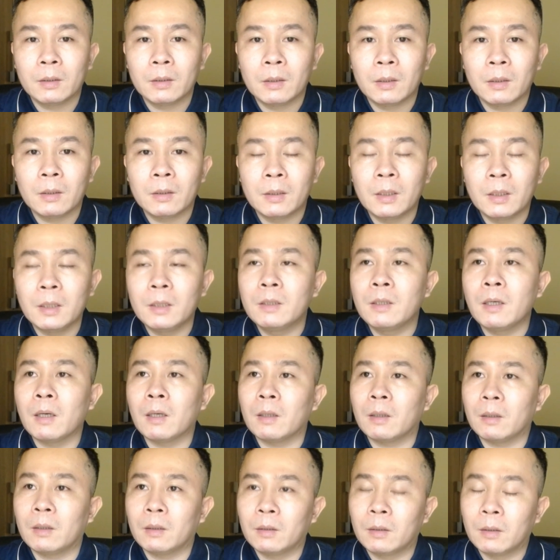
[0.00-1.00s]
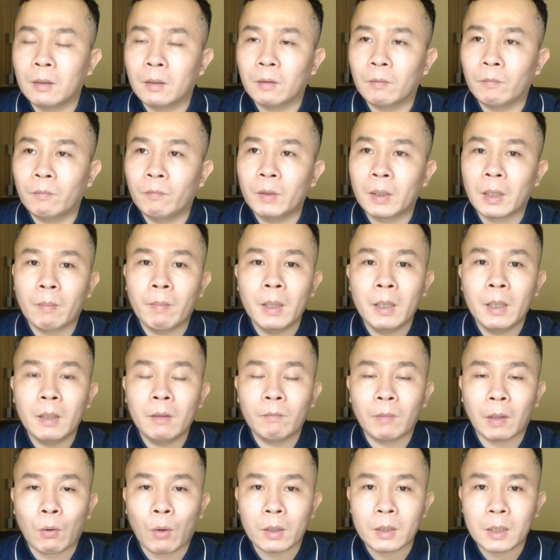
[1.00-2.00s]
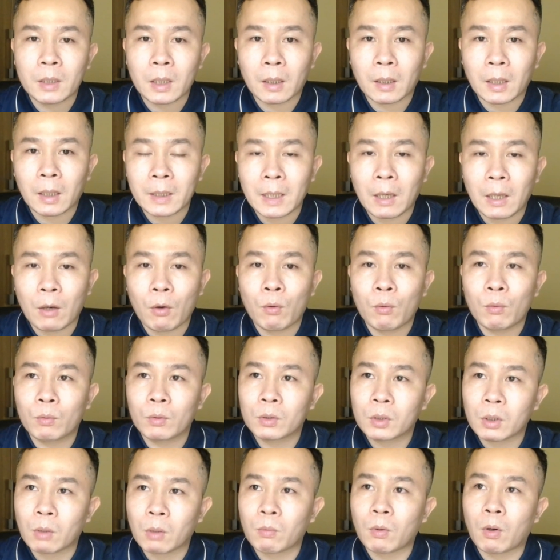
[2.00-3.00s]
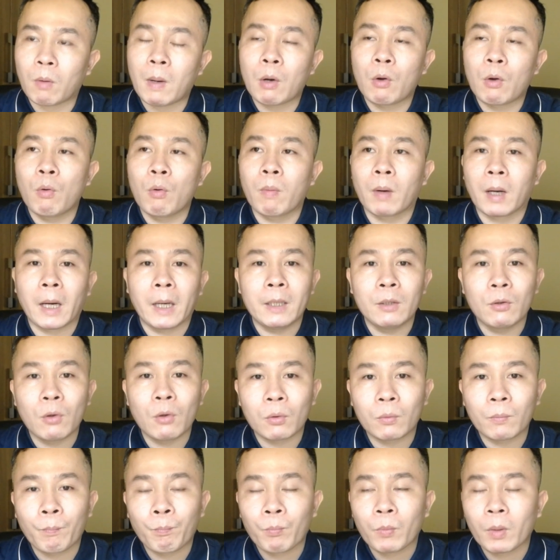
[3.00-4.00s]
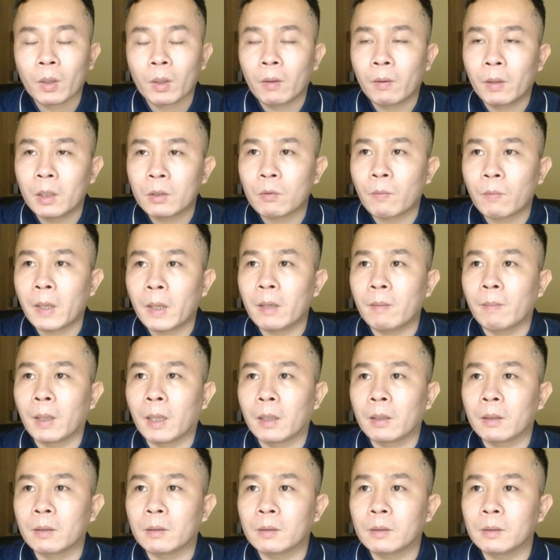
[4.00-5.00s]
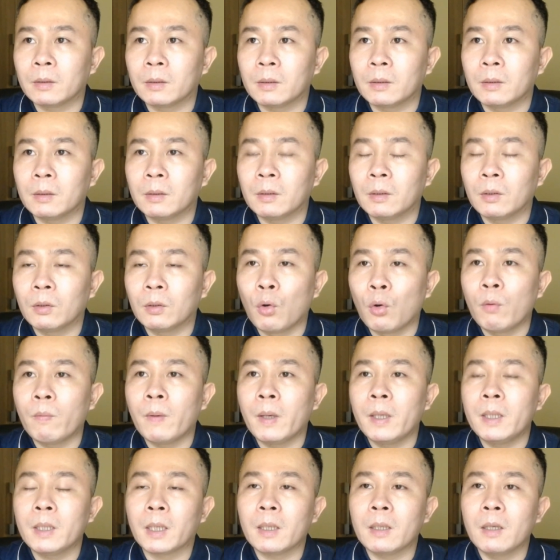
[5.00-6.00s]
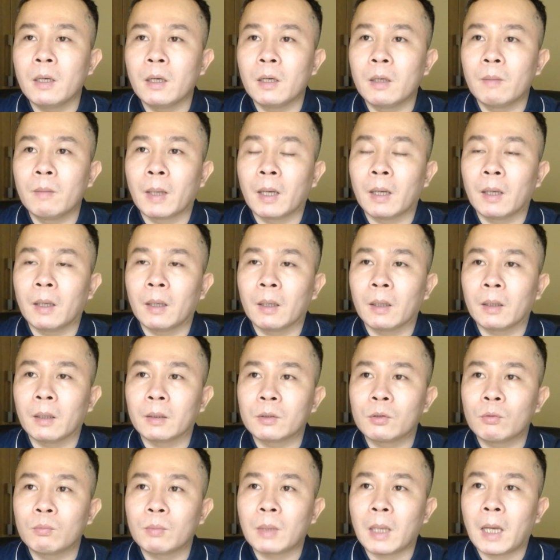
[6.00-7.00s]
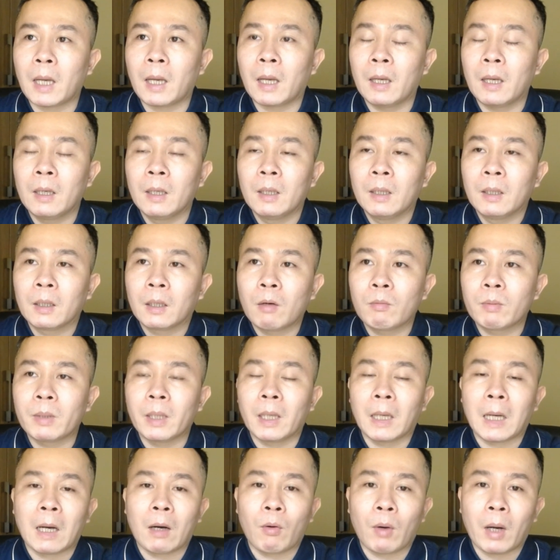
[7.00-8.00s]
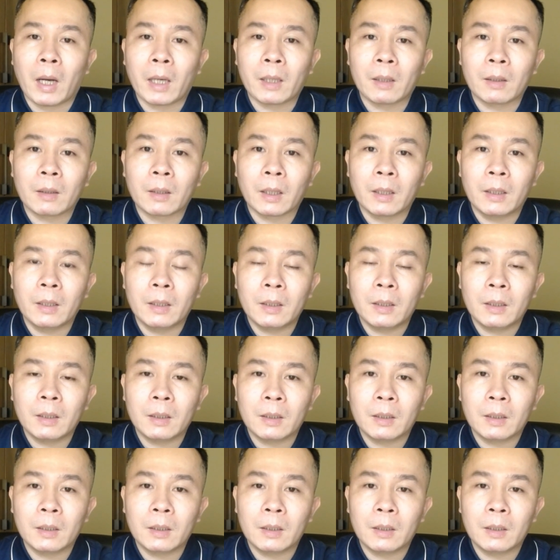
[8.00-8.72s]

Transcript: dinh dưỡng, vitamin và khoáng chất khác nhau, trong đó bao gồm cả iốt. Thế do vậy mà đối với những cái người mà chúng ta không thể nào ăn cái